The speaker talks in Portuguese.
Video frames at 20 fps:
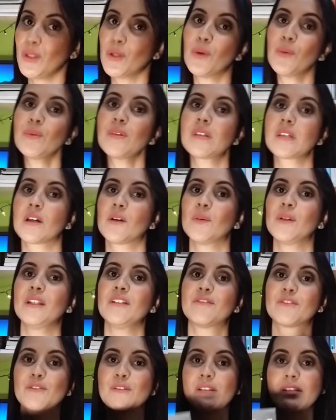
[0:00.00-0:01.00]
Note, o
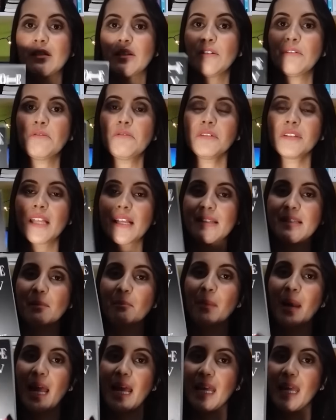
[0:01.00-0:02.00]
livro 5 dessa
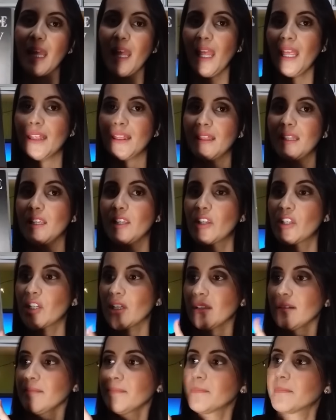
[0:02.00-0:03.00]
Black
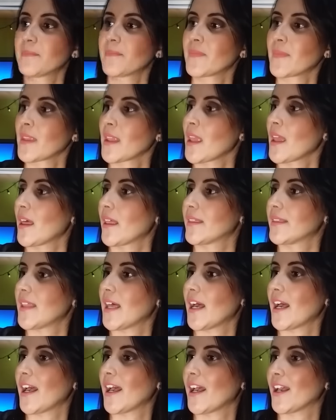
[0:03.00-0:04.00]
Edition,
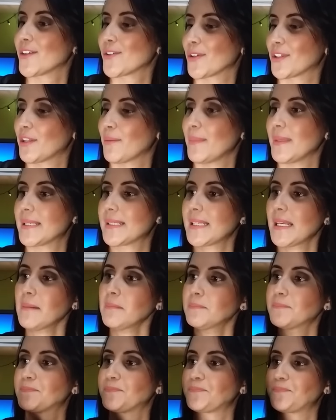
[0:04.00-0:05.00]
da
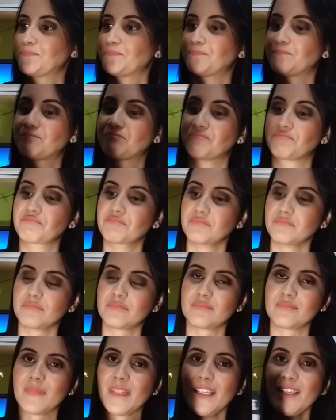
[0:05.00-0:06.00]
JBC.
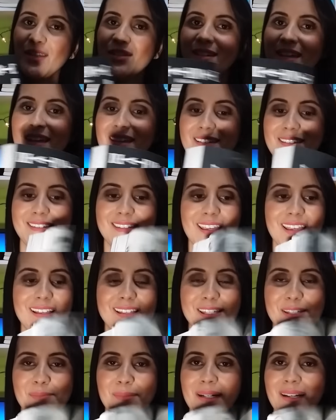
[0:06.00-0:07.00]
E, gente,
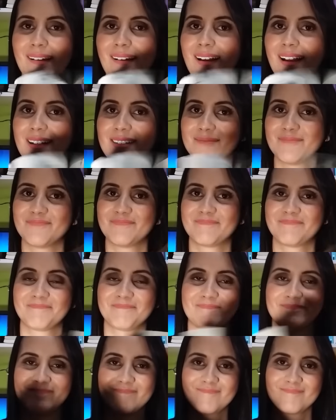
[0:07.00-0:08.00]
esse mangá...
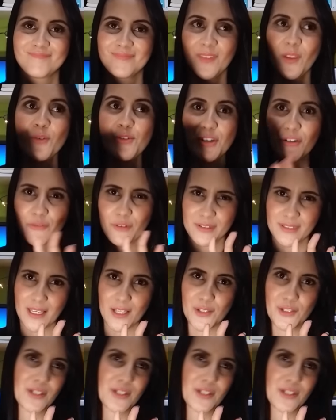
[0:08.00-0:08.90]
Eu já vou até